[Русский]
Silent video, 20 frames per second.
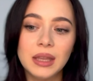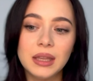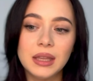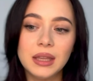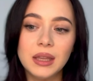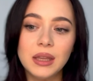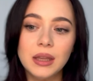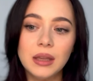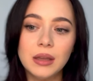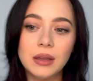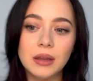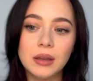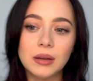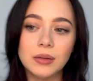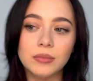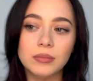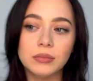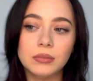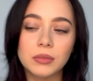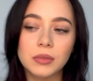И,
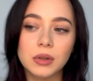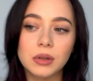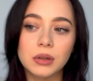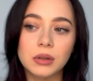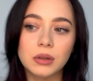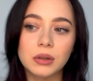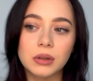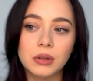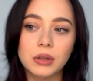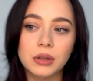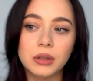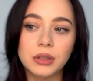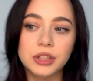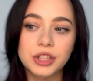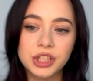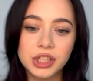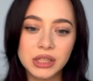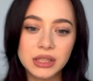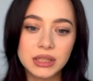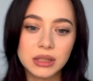э,
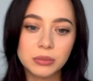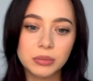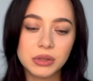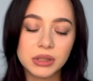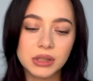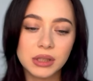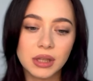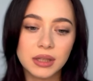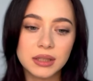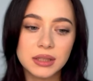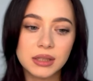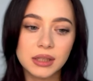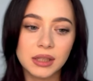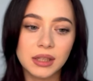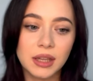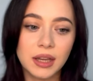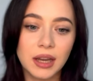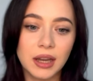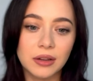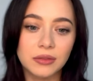честно признаться,
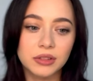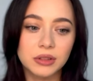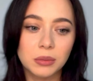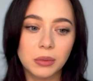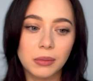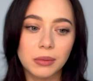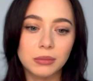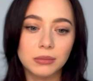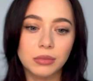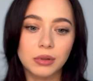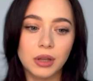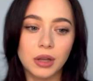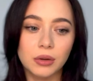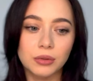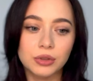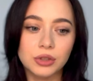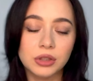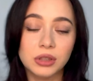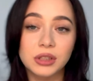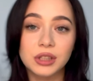я в этот момент была
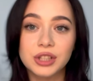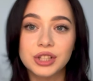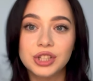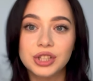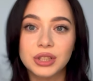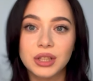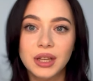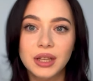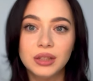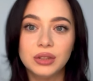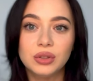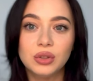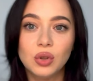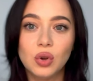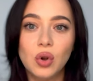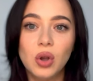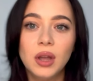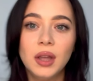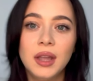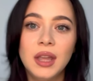очень огорчена,
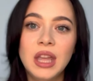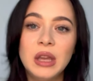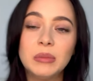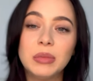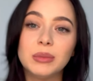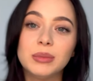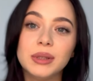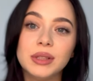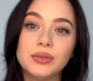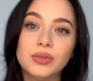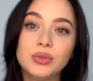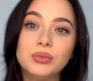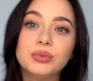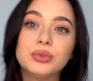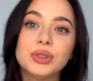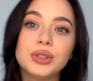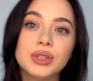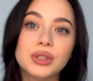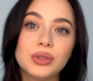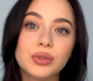но по-боевому
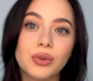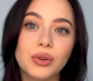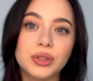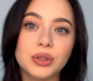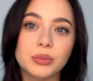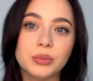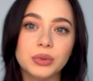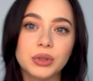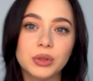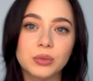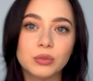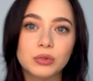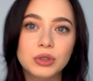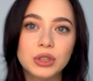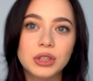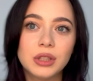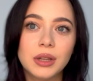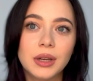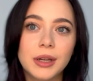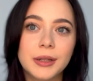настроена, потому
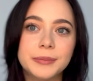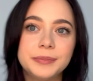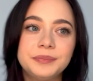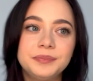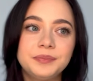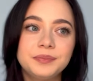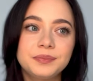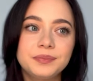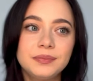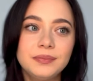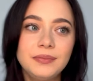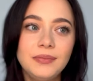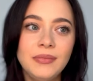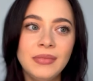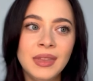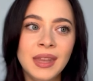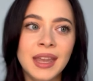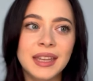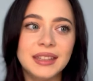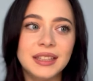что
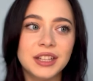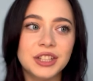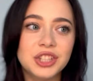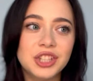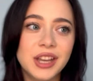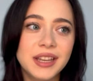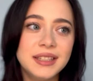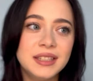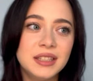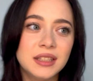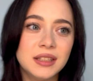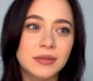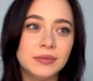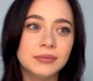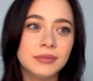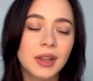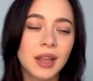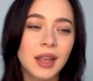это отчасти